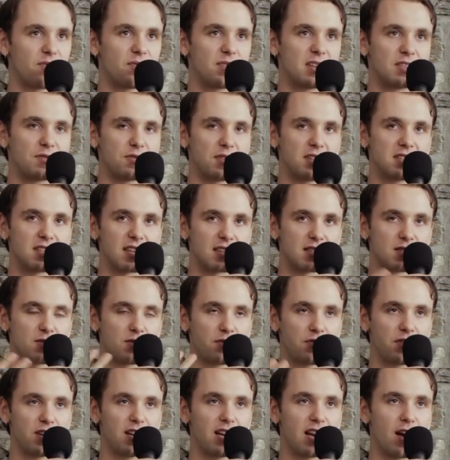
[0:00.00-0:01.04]
ich finde ja zu
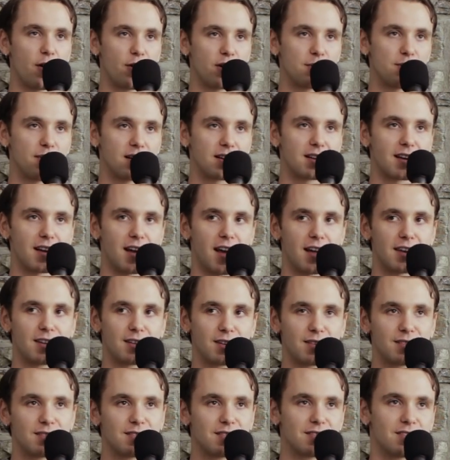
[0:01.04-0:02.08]
viel auch immer gerade,
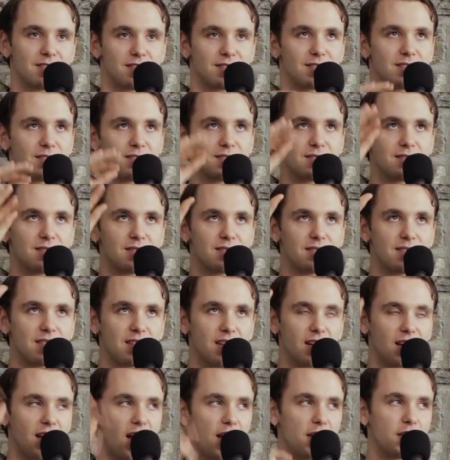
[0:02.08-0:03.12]

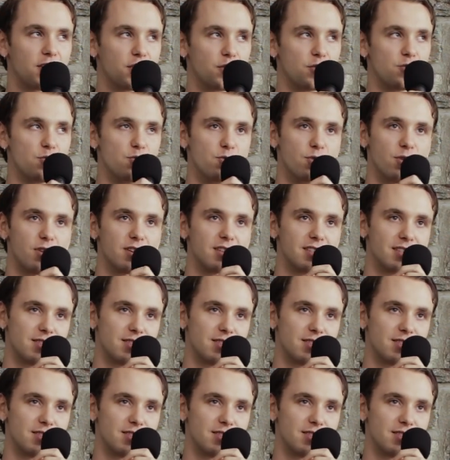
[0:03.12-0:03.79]
gerade genug,